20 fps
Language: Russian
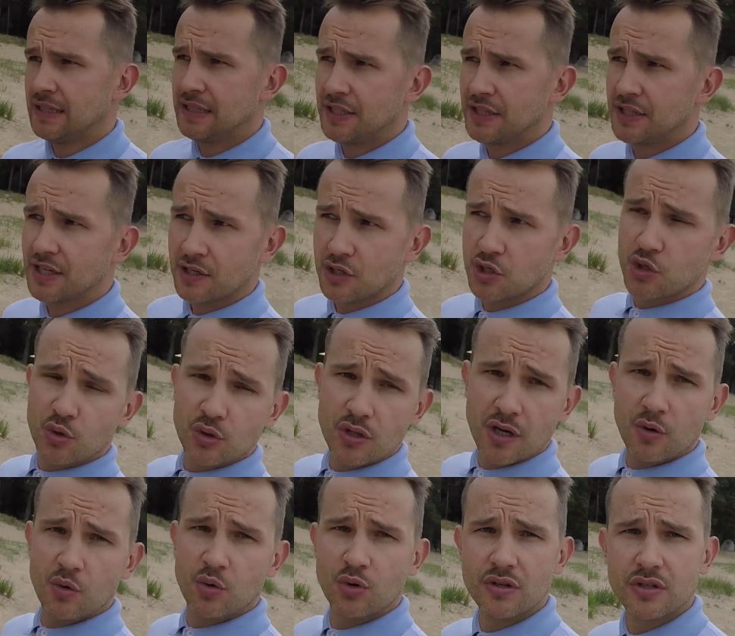Итак, что
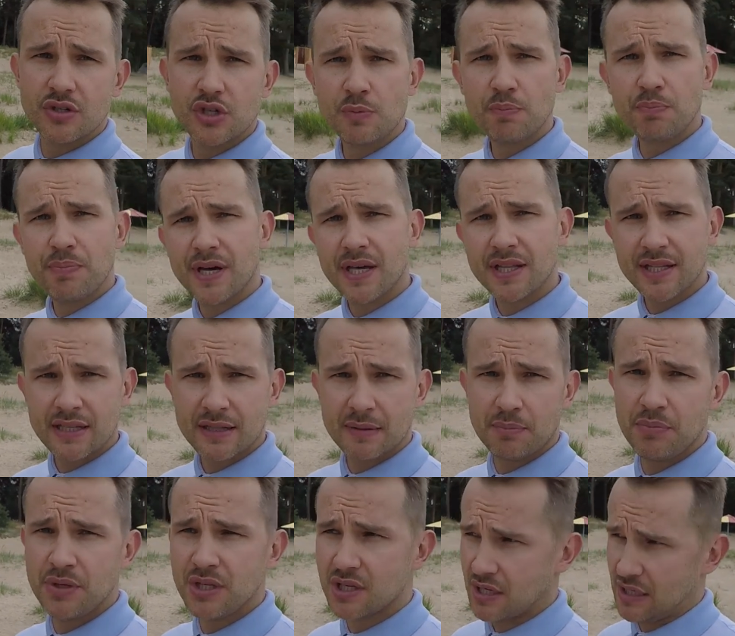такое
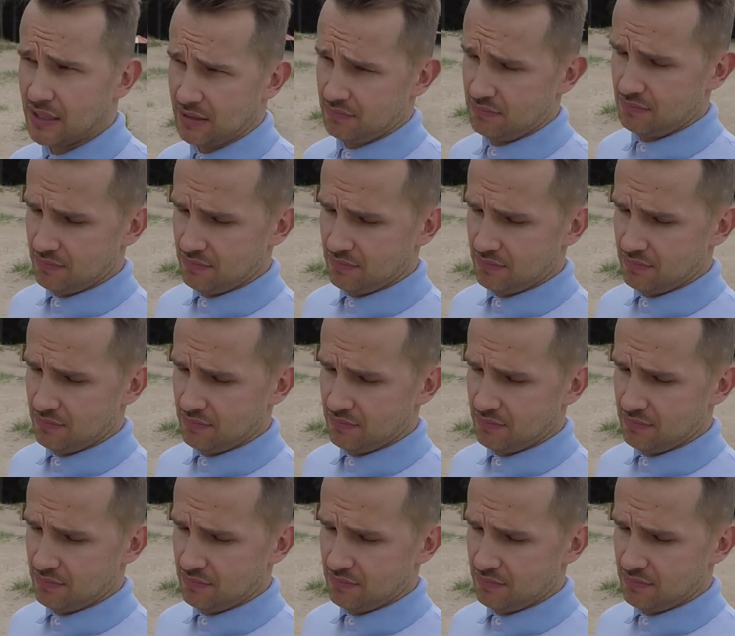чемпионат мира?